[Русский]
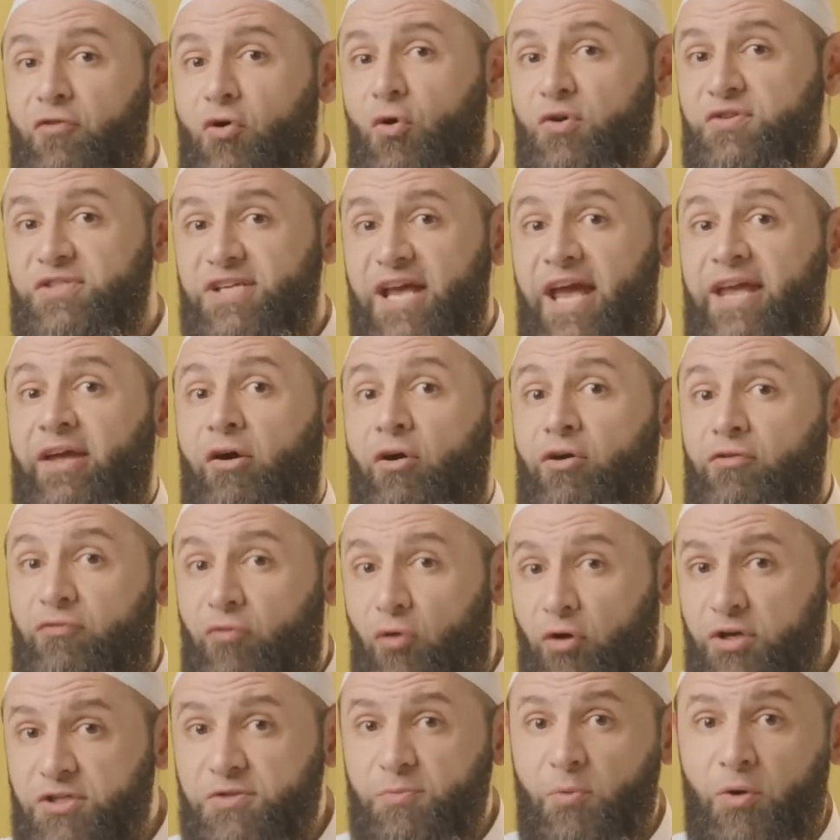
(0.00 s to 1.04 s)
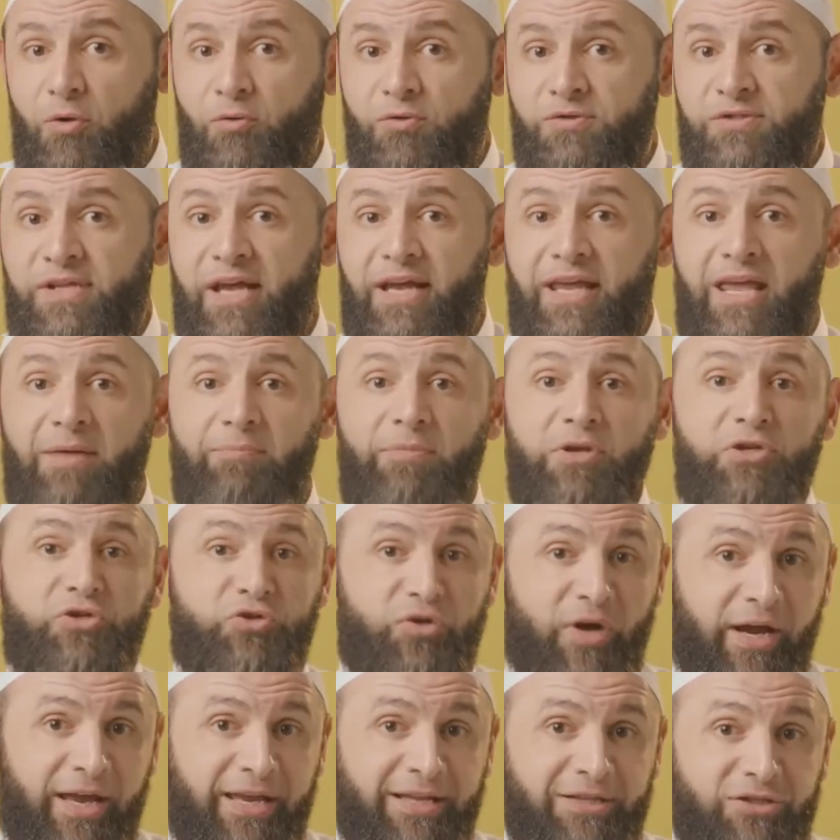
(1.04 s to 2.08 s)
копировать голоса
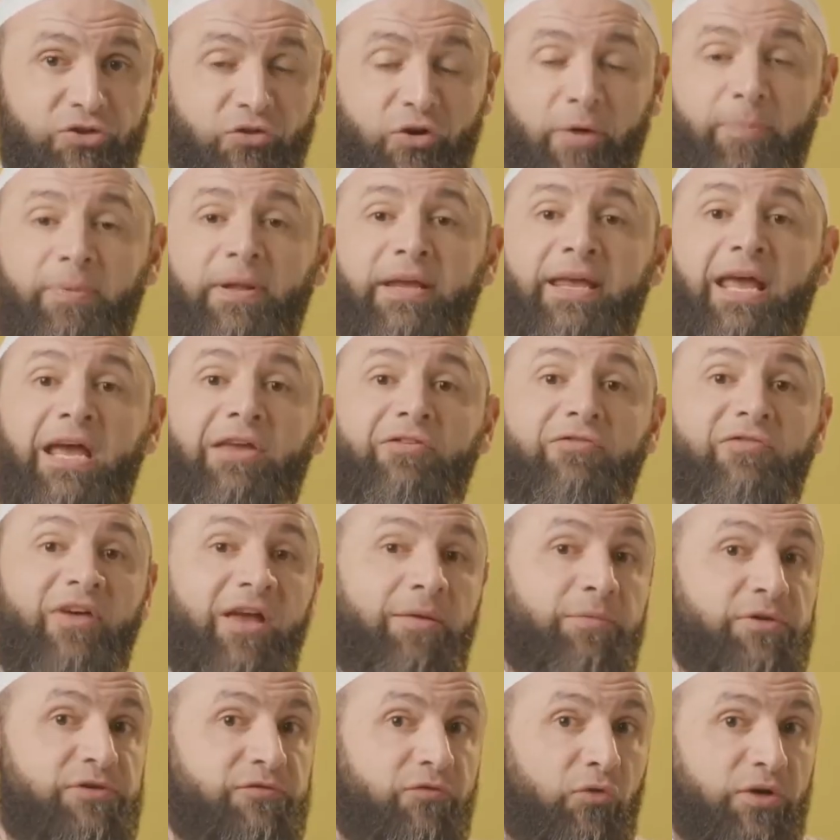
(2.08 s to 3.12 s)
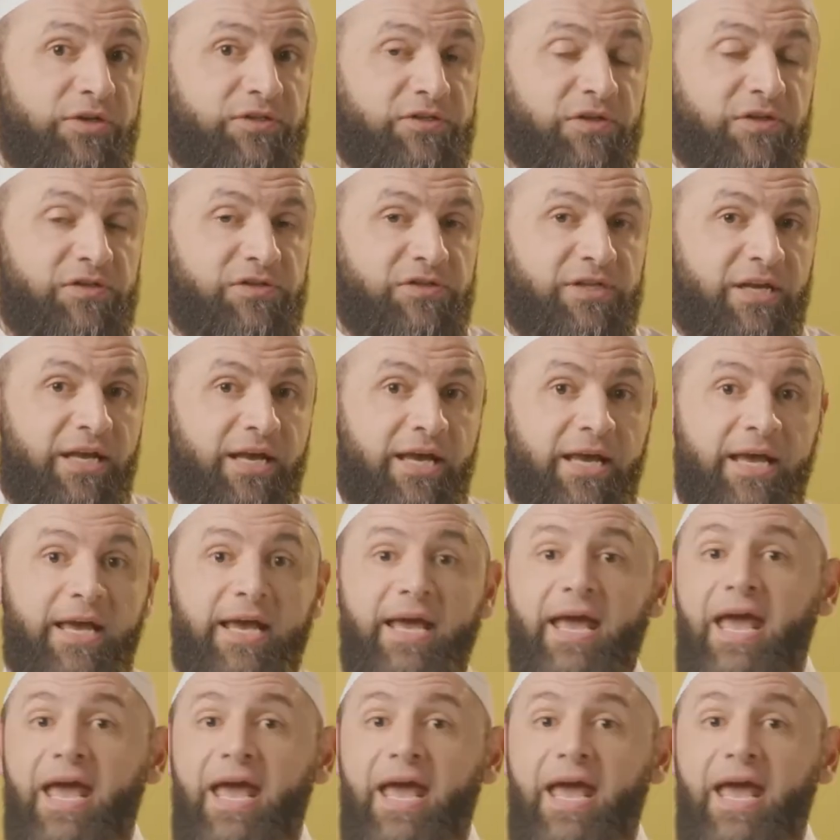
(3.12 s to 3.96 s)
знаменитостей и воспроизводить любые звуки.